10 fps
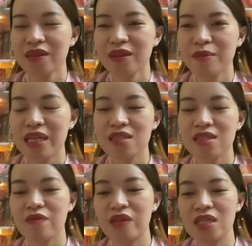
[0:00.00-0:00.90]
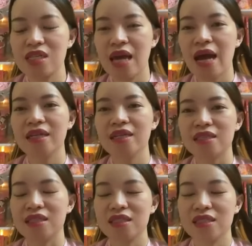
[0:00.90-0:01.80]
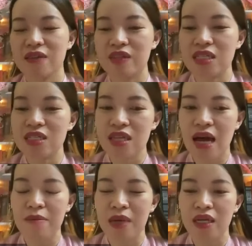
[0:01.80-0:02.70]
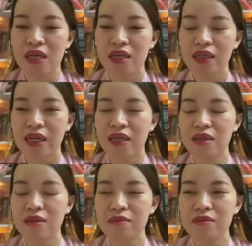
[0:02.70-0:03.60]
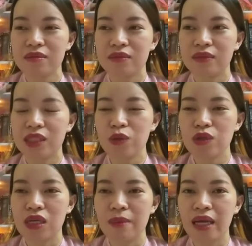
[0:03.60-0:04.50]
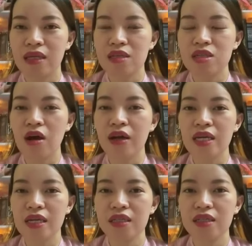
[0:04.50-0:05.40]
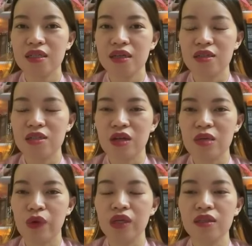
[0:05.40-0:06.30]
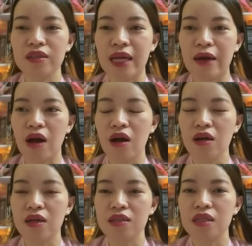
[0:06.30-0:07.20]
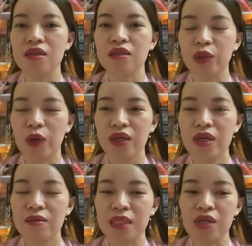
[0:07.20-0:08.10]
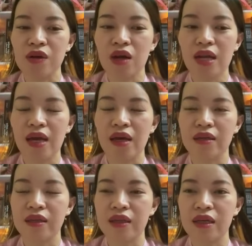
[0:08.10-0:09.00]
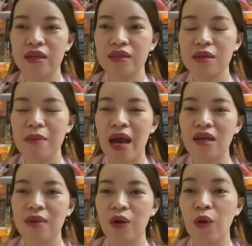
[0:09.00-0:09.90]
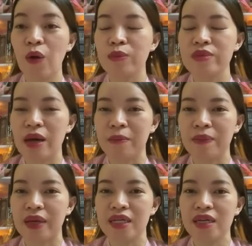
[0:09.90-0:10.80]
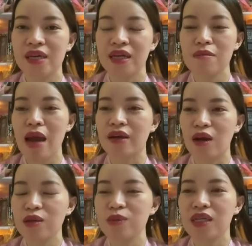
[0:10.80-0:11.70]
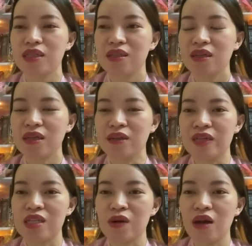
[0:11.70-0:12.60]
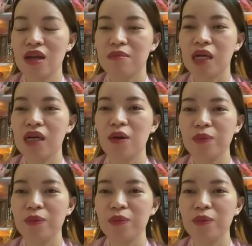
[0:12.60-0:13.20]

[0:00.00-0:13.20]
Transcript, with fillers: à, bạn chia sẻ về DCI ấy, anh chị chia sẻ về DCI mà cái um, câu chuyện là bạn ấy cho đi uh, cho đi một cái người nào đó ở trên đường thôi mà sau đó là cái cái bà đó bảo ôm chầm lấy cái bạn đó đúng không ạ à, và sau đó là bật khóc